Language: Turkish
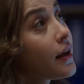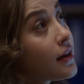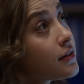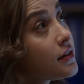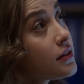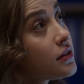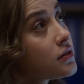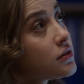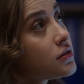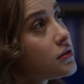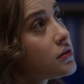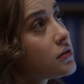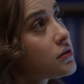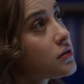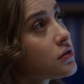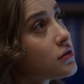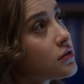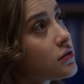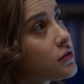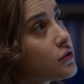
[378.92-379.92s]
elden
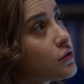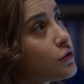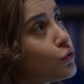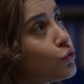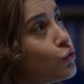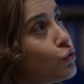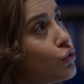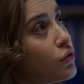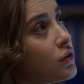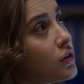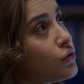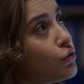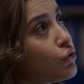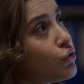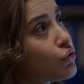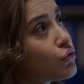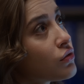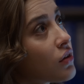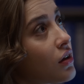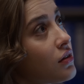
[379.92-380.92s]
alırız. Uğur'la
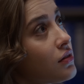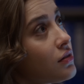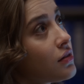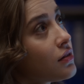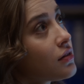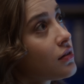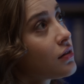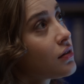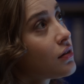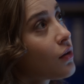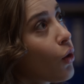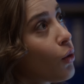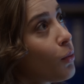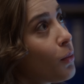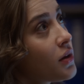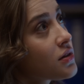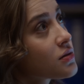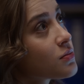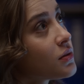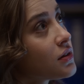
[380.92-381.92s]
Doruk'ta.
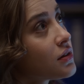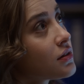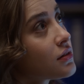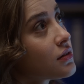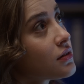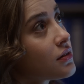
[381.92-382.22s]
Olmaz mı?